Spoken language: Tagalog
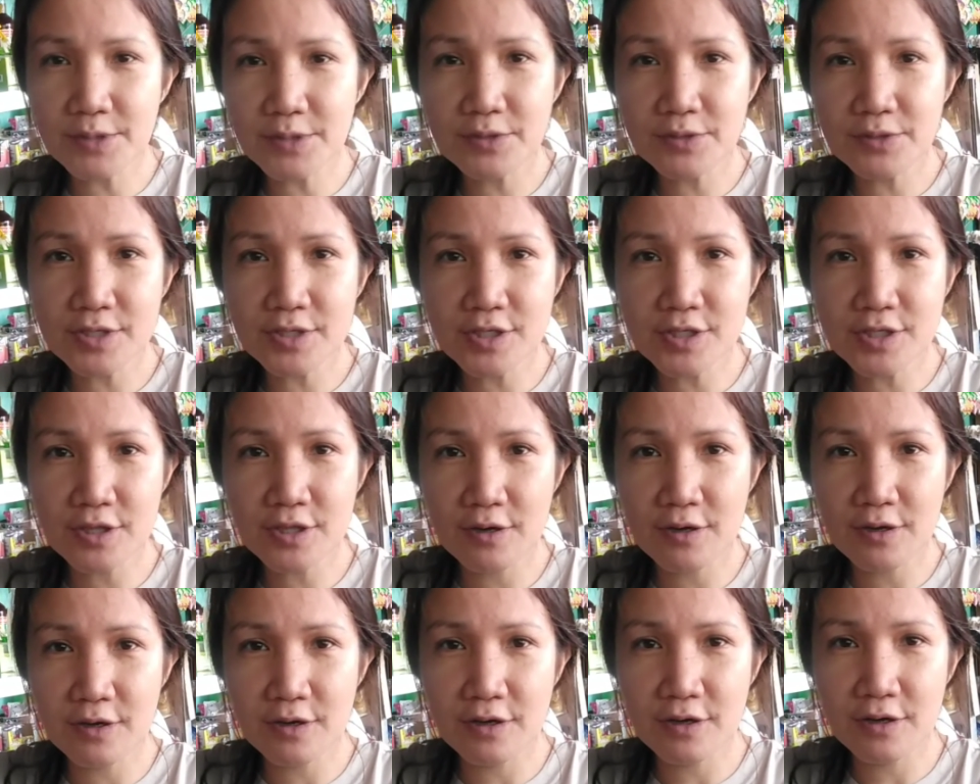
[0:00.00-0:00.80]
Ito na
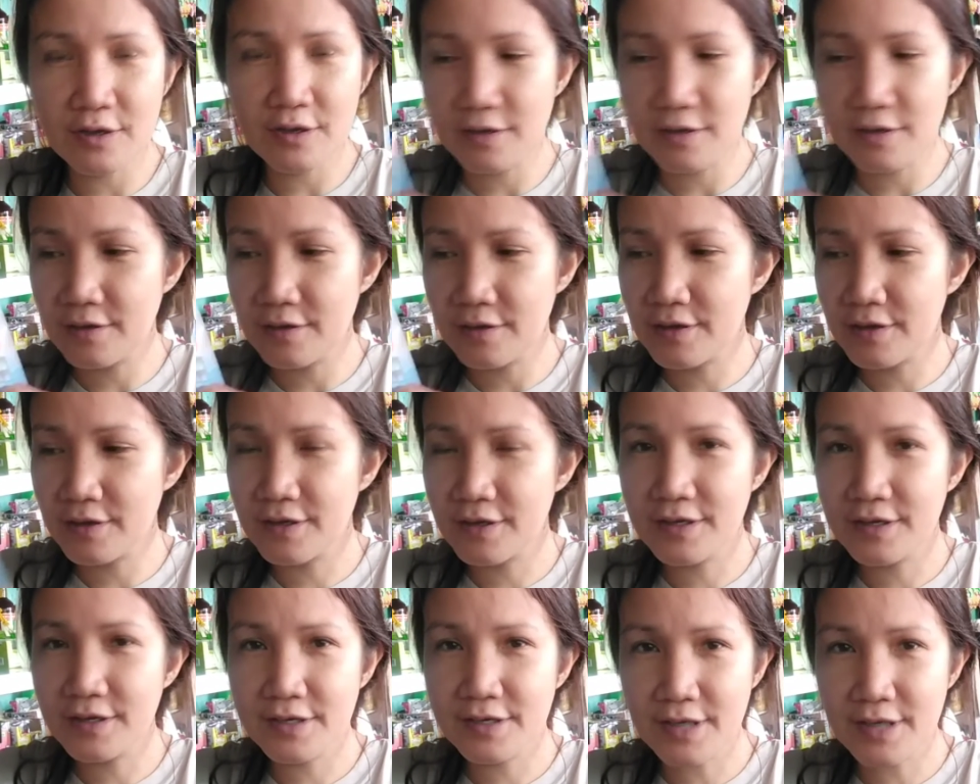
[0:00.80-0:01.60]
siya.
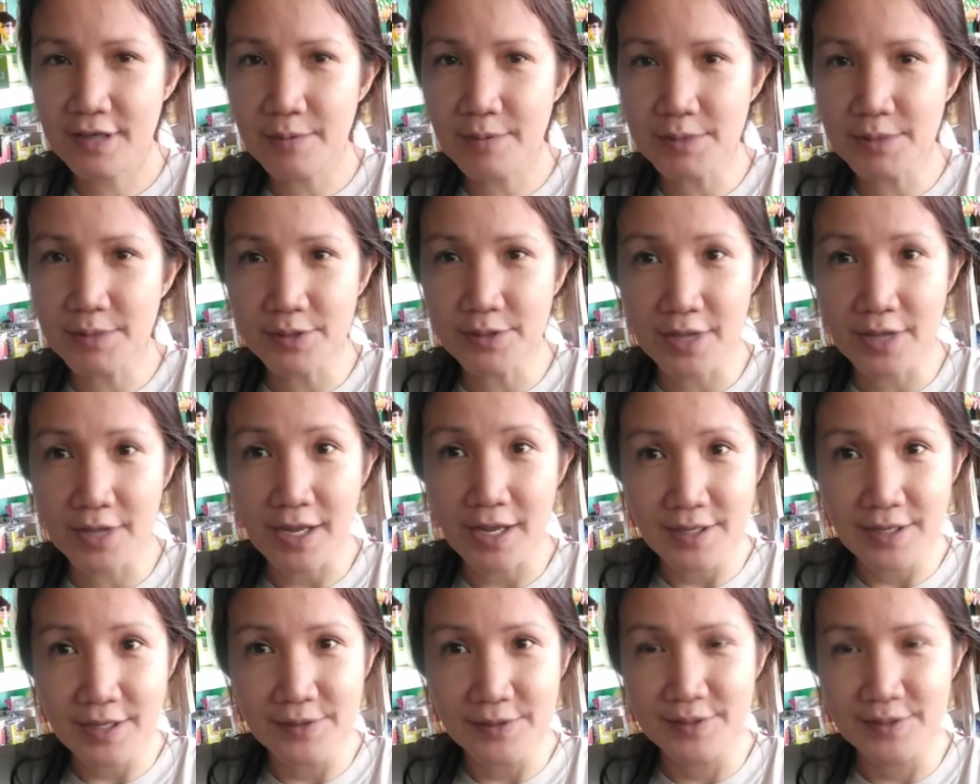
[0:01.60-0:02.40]
Gamit ko na
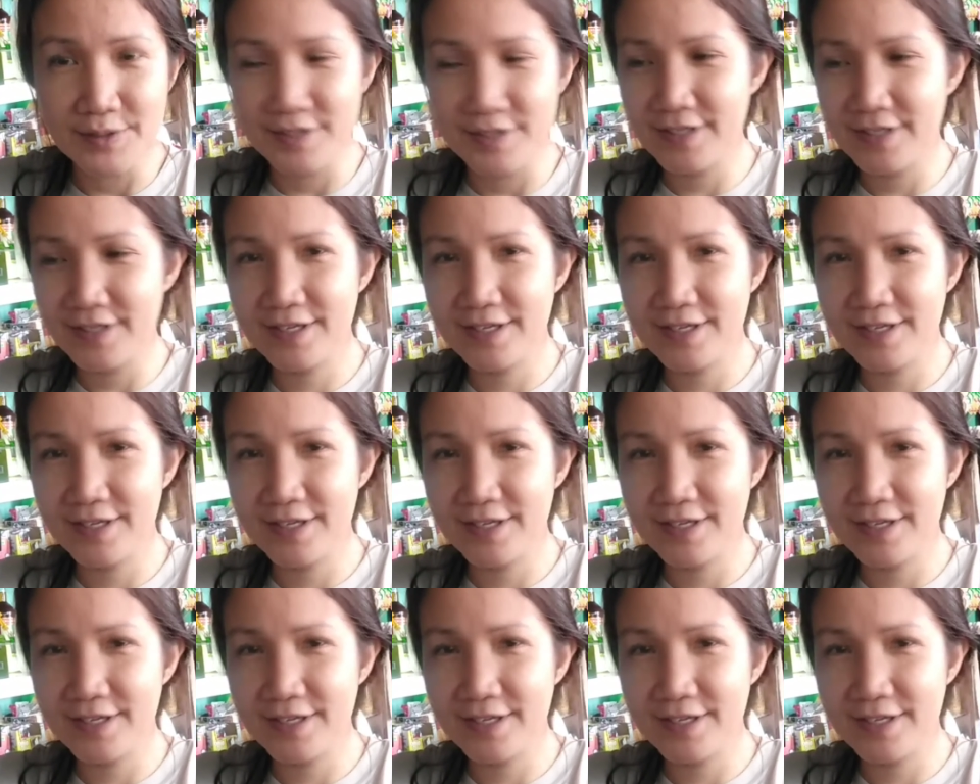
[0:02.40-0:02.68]
ngayon.